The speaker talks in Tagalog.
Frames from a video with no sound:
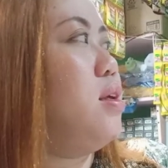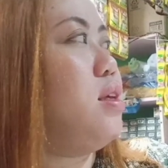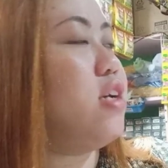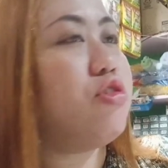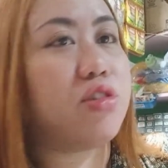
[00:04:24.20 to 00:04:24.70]

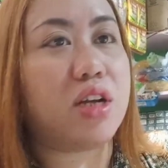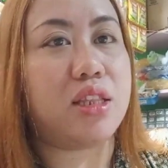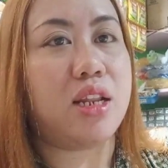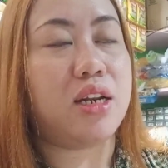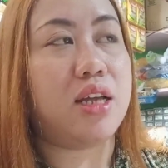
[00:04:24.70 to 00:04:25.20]
Yan, shortcut
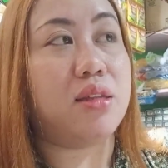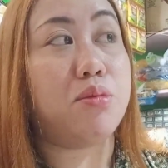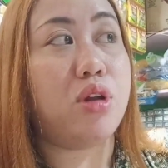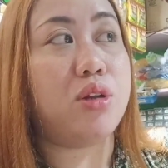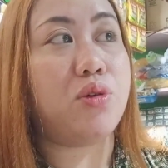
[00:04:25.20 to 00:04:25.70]
na lang natin
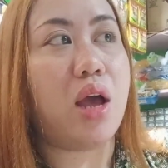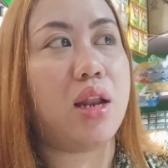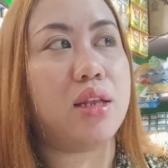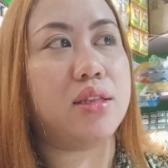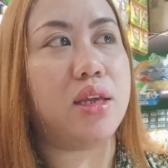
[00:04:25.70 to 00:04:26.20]
mula nung
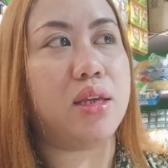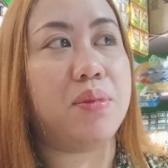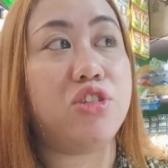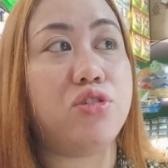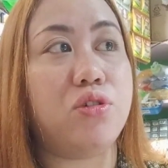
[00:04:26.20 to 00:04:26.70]
holiday.
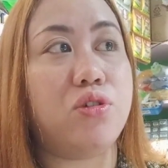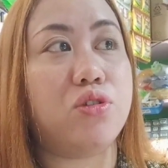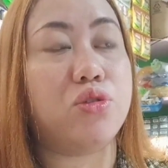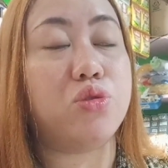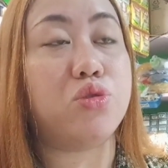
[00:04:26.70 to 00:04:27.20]
Medyo
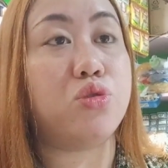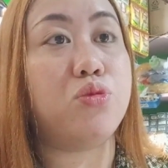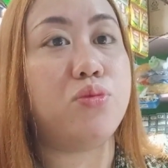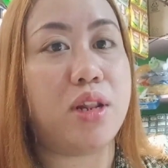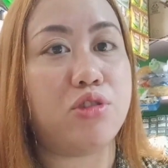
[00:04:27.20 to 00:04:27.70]

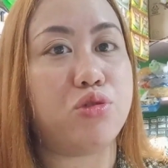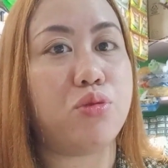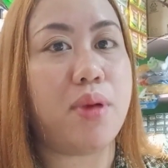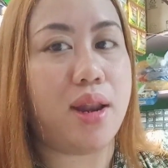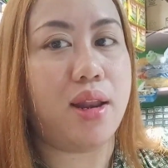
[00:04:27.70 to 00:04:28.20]

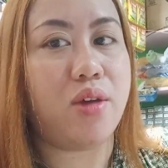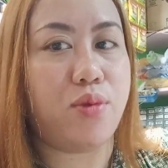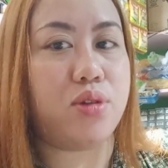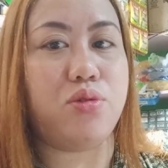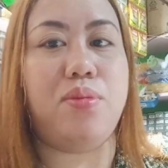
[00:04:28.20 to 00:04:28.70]
tumumal-tumal.
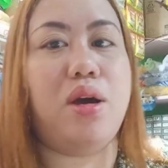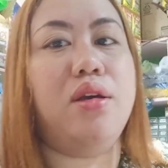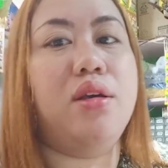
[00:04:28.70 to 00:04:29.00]
Ewan ko ba.